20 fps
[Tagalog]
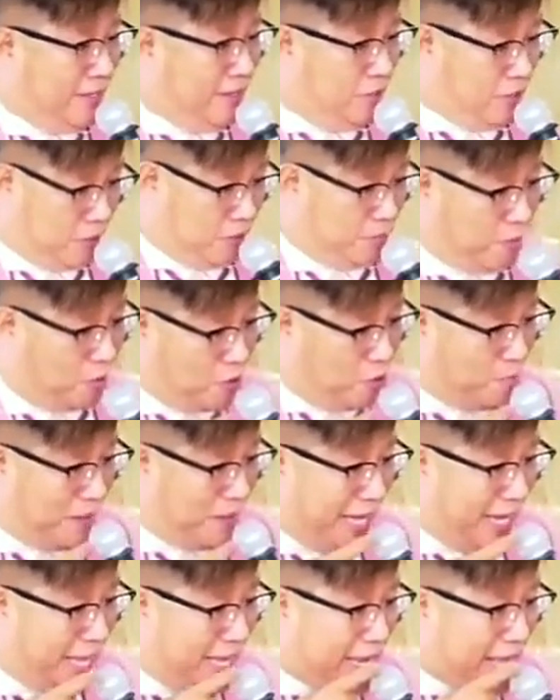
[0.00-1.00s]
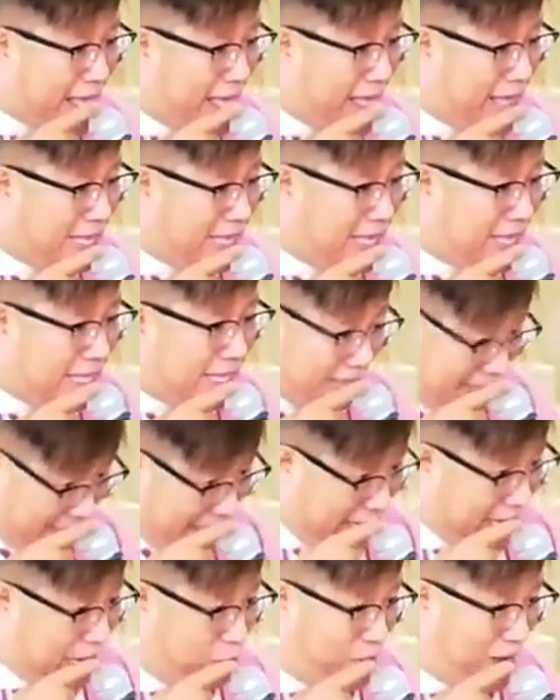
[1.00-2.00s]
Gusto mong gumaling?
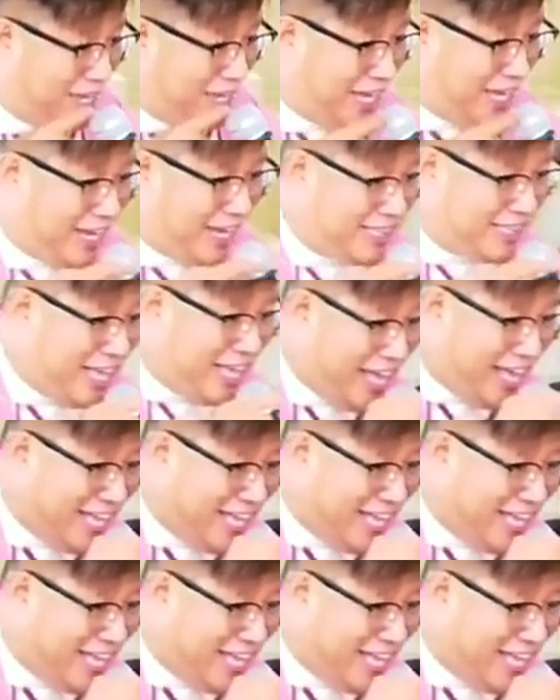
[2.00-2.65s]
Nalawayan kita?